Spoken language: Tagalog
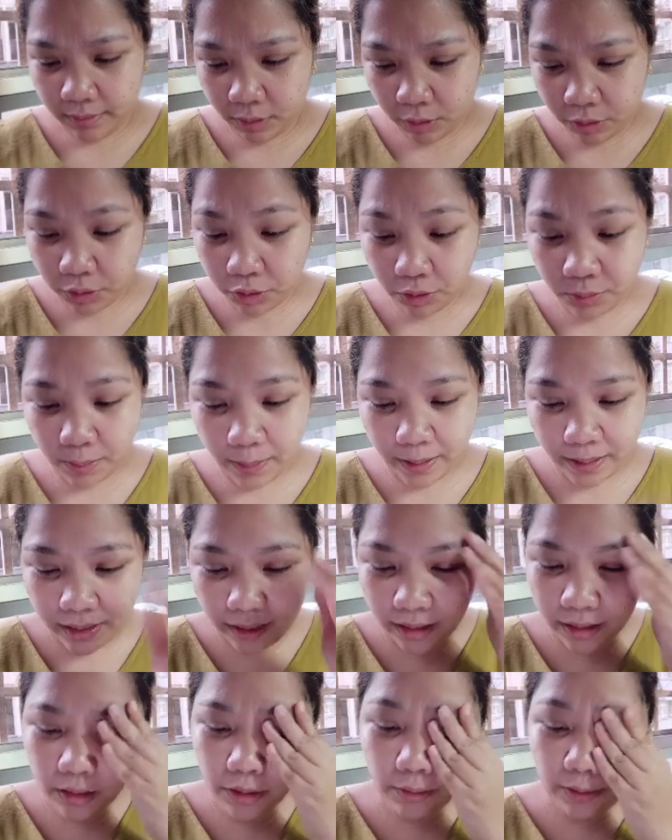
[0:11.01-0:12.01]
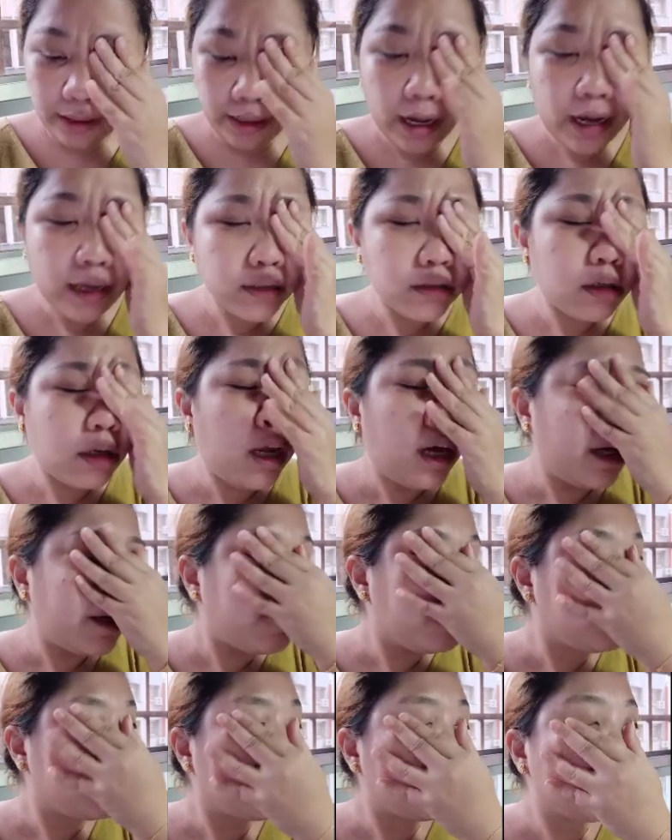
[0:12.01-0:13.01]
YouTuber din to eh, kaso
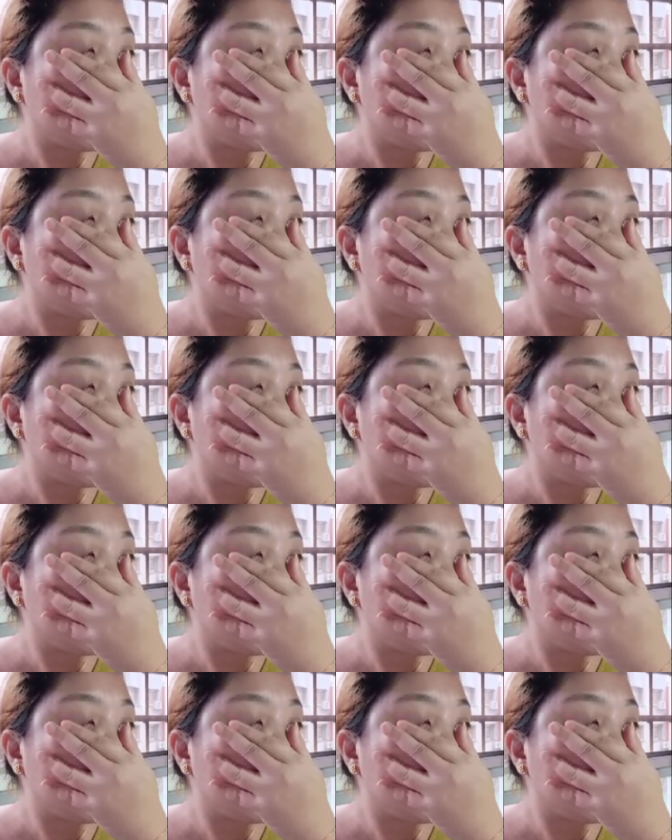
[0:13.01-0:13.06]
lang,